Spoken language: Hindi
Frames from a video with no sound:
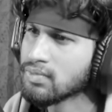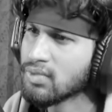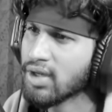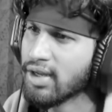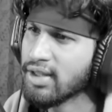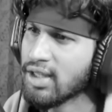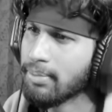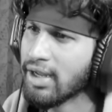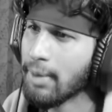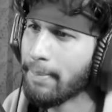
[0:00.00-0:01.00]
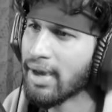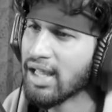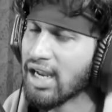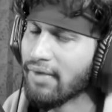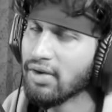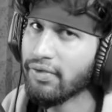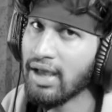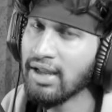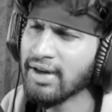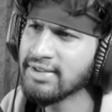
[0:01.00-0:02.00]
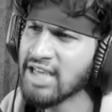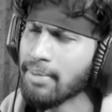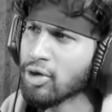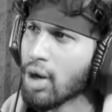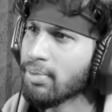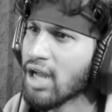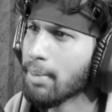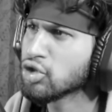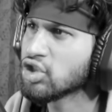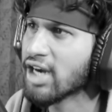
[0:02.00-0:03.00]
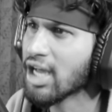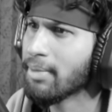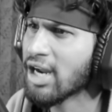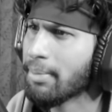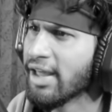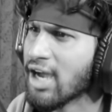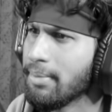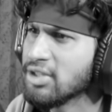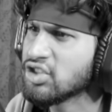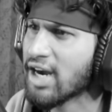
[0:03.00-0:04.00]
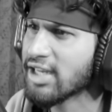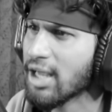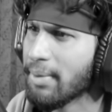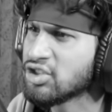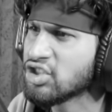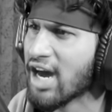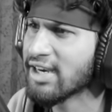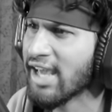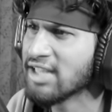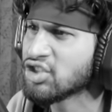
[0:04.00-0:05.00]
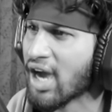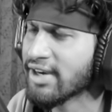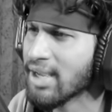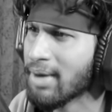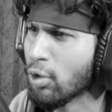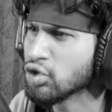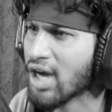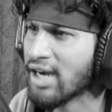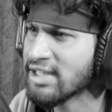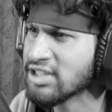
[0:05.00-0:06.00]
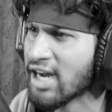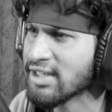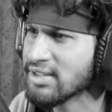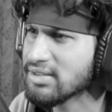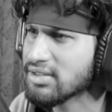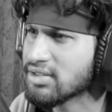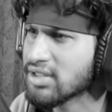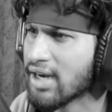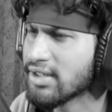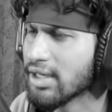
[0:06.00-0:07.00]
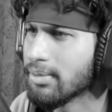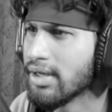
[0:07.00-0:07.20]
यानी कि मैंने पहला लेवल फेल कर दिया मेरे को अपने आप को चाटा मारना पड़ेगा अभी चाटे पे चाटे चाटे मारू चाटे चाटे चाटे भाई